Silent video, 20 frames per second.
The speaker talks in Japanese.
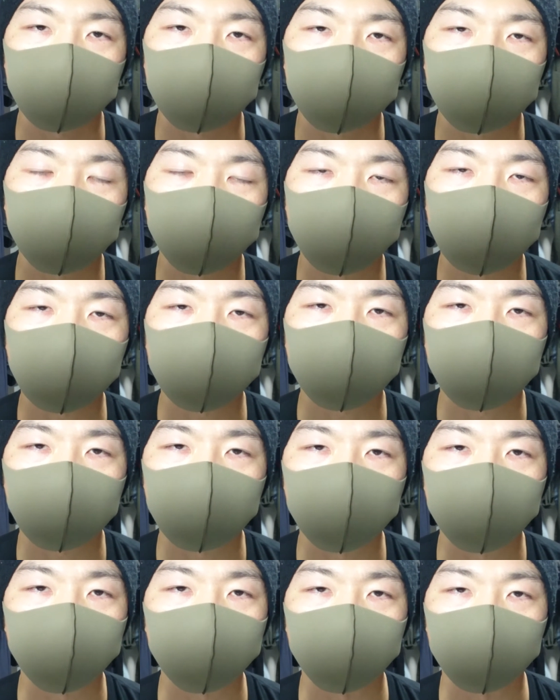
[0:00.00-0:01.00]
1学
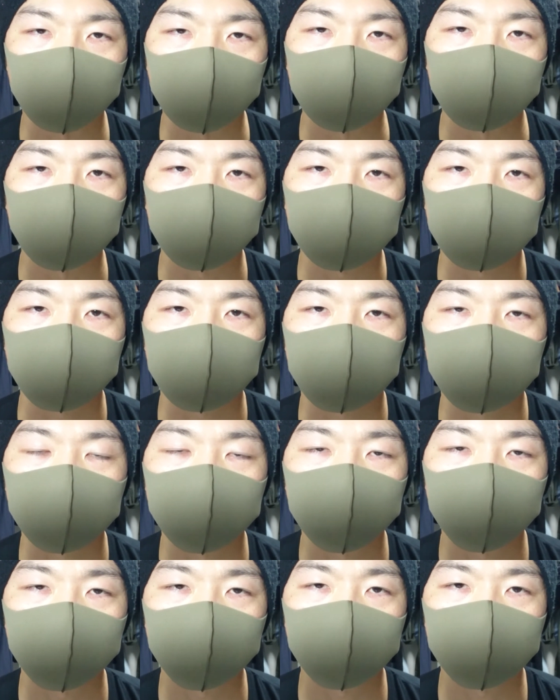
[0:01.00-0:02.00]
年ごとに
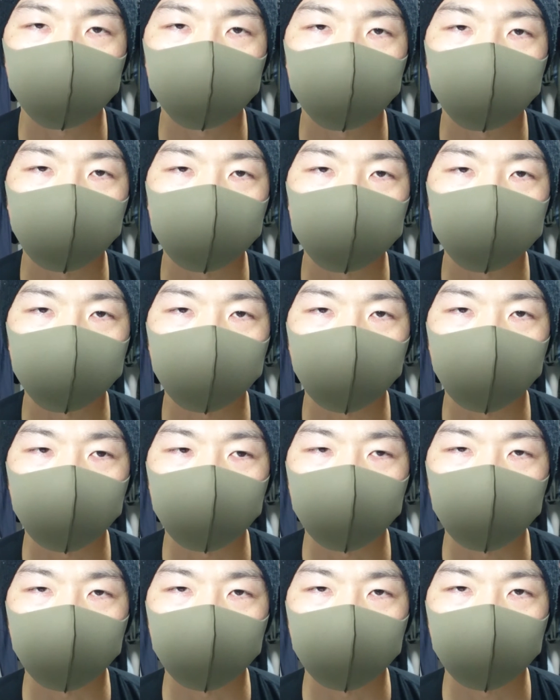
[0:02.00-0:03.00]
クラス替
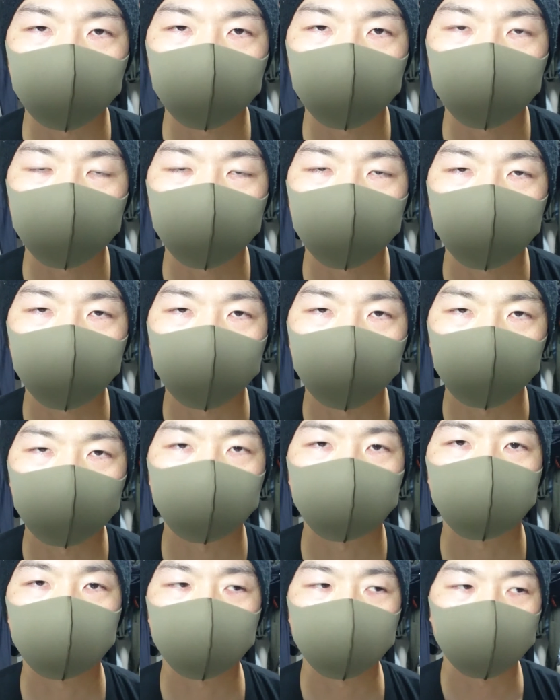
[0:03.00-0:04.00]
えがあっ
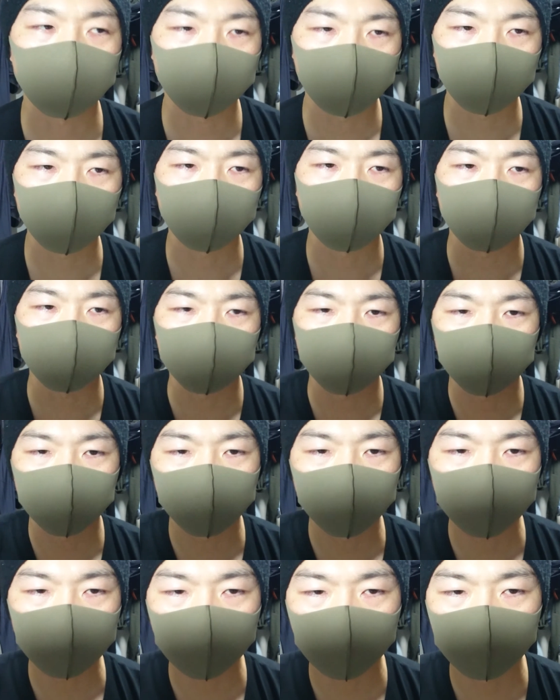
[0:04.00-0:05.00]
て
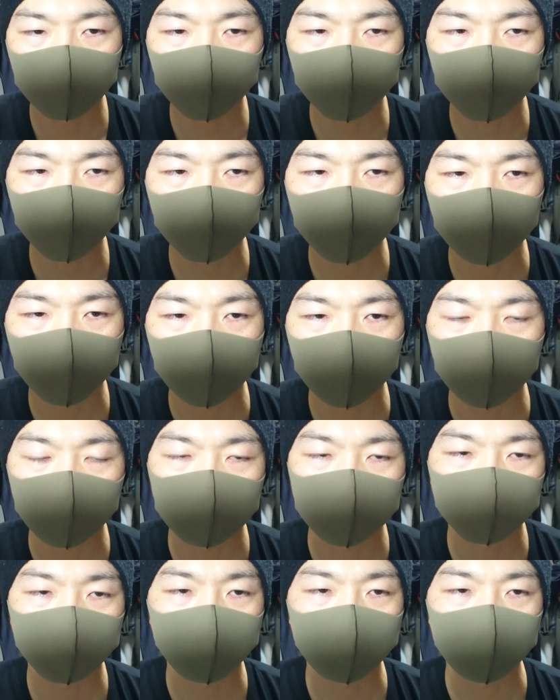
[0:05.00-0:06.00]
中3の時に
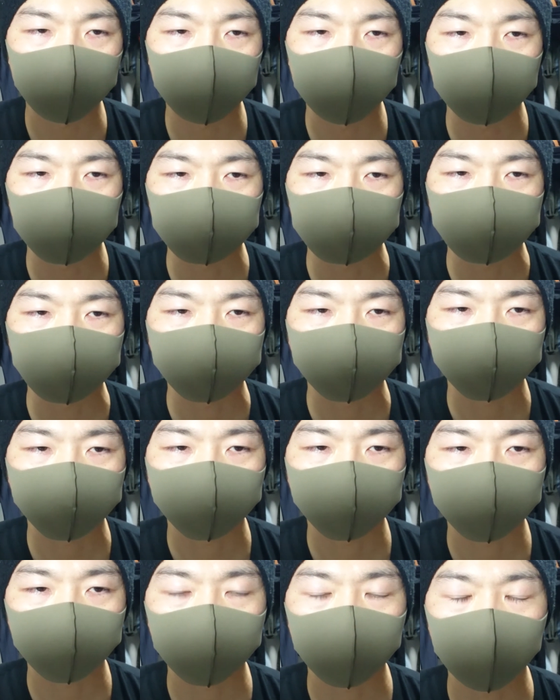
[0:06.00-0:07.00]
初めて
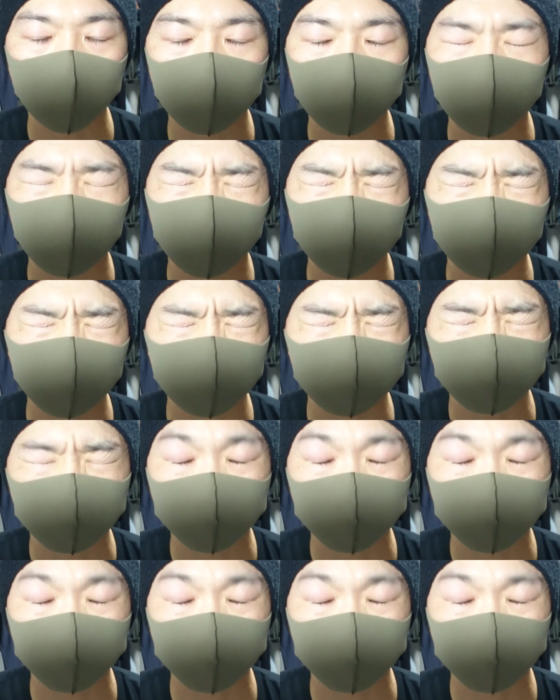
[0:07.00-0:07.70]
あの